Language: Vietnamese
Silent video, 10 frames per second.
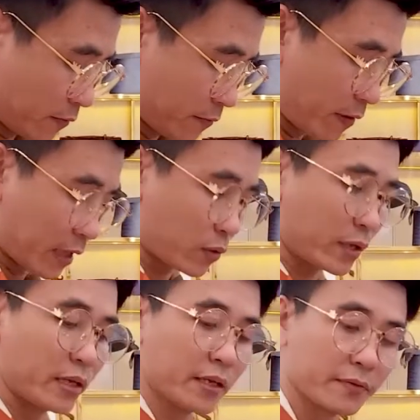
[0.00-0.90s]
và
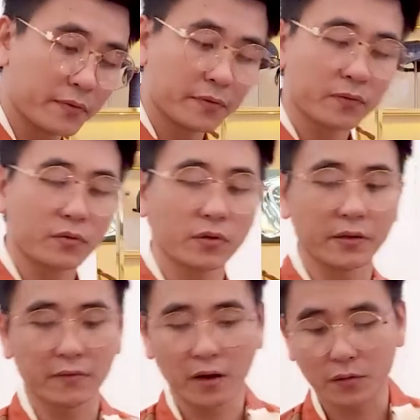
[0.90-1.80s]
tùy tùy
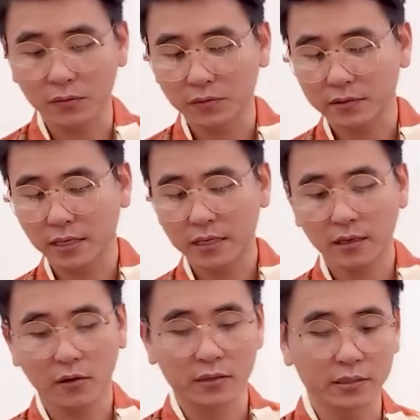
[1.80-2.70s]
vào các
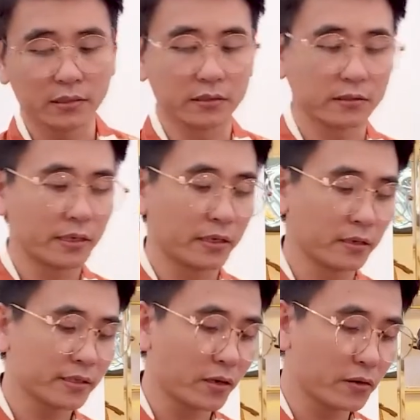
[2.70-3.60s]
loại thường thì nó
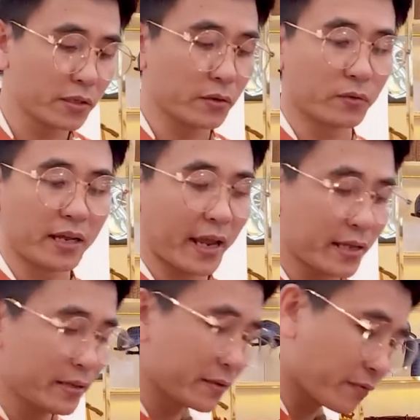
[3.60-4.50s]
sẽ có nhiều cái
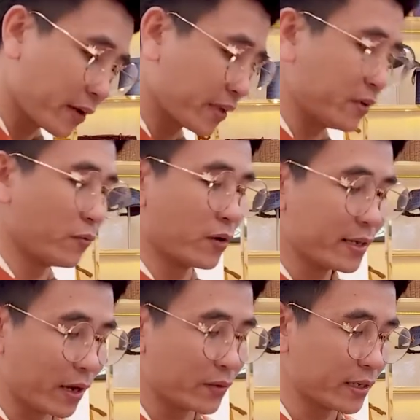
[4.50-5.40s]
và nhiều mùi khác
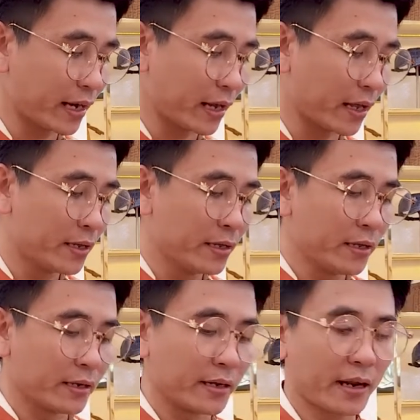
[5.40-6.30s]
nhau như cái này là
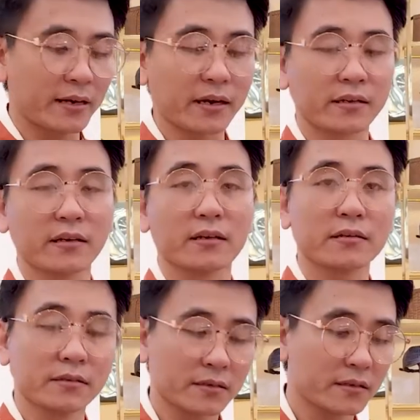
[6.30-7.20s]
thì Lan đang ờ,
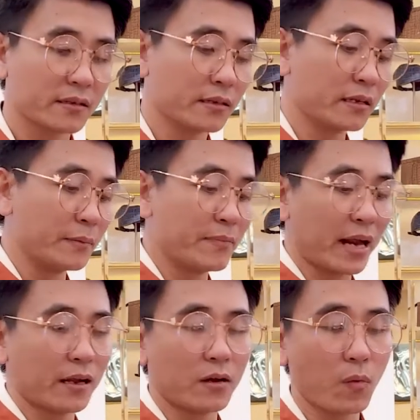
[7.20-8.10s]
lượm lặt
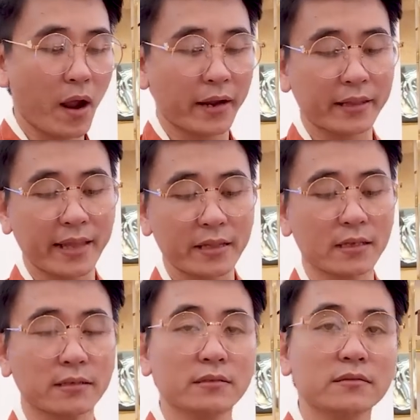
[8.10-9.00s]
ở ngoài để test
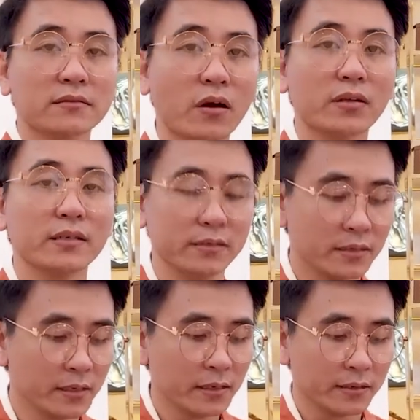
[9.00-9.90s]
thử coi thử
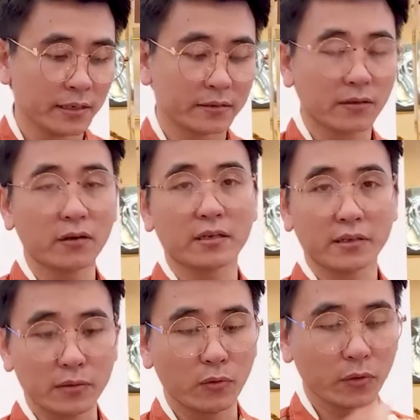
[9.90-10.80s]
thì có được
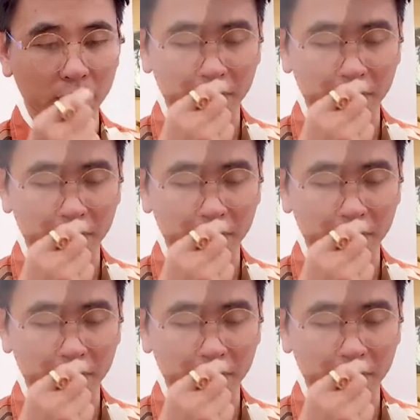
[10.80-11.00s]
nhiều mùi